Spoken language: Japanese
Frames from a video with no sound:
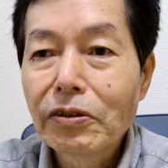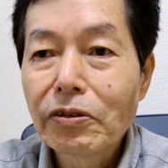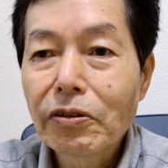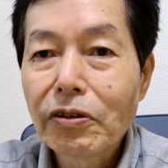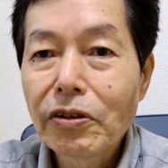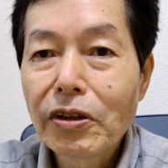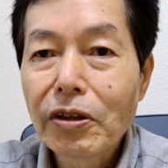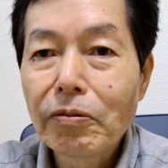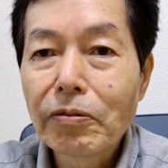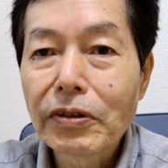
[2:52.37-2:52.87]

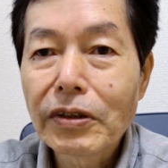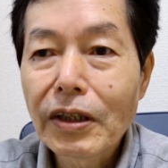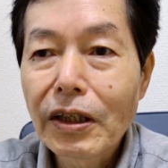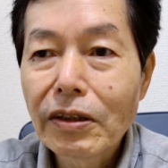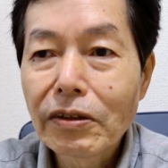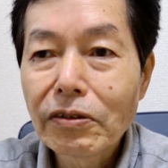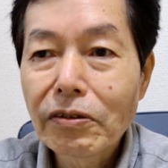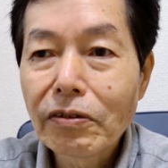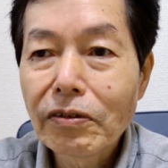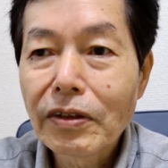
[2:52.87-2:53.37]
それでも
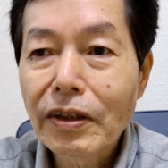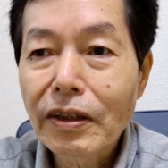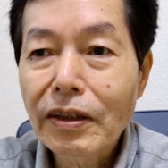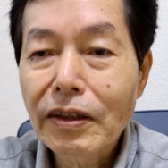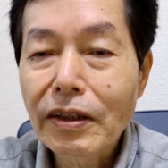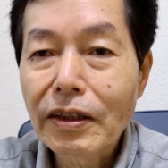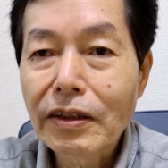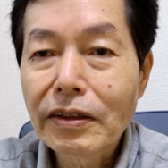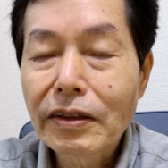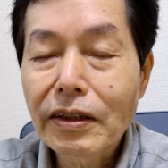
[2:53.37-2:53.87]
担当だ
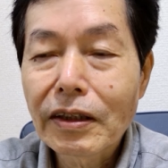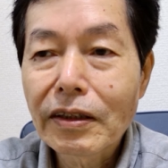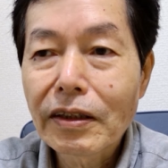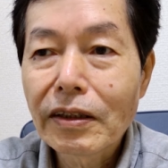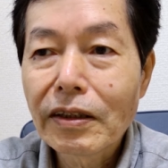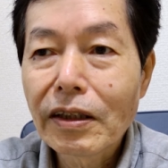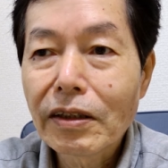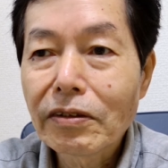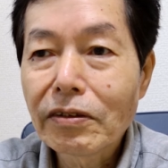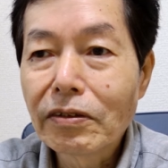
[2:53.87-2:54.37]
から仕
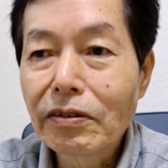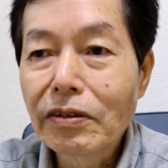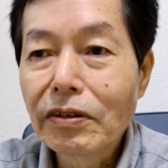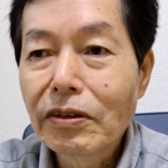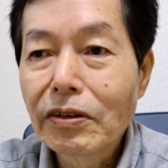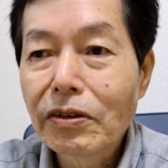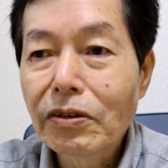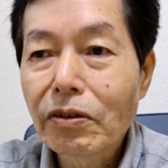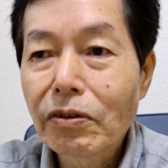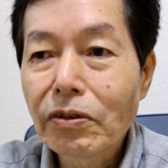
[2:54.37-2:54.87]
方な
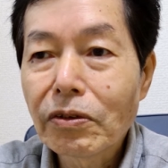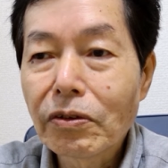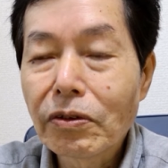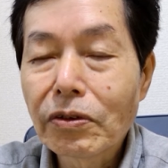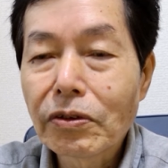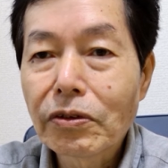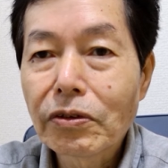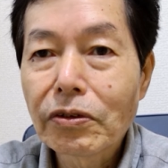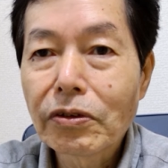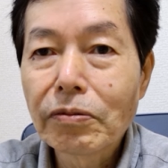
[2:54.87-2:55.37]
くこ
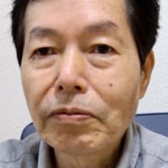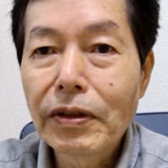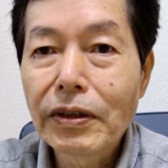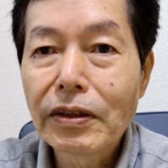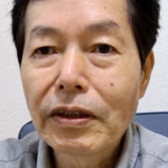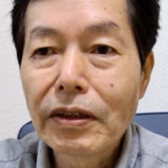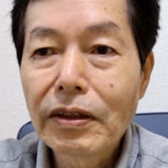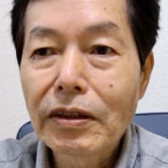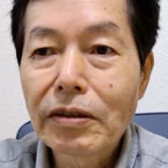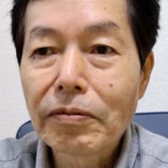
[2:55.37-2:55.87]
とを進
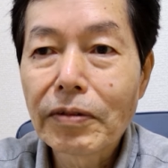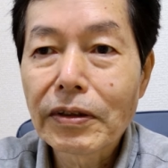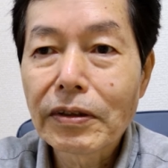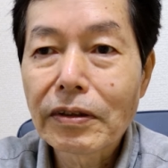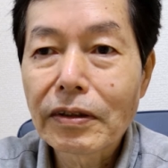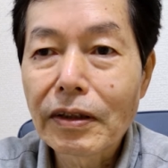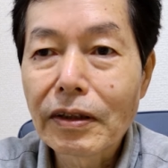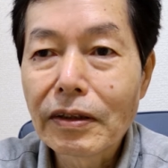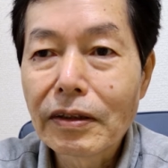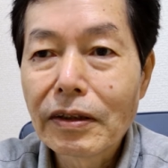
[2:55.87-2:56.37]
めていきま
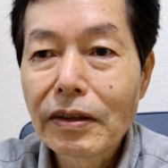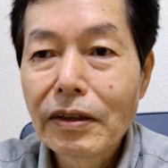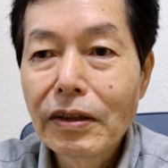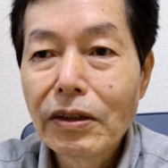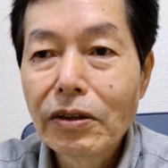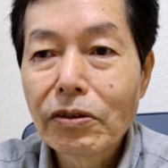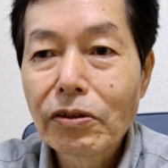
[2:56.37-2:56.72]
した。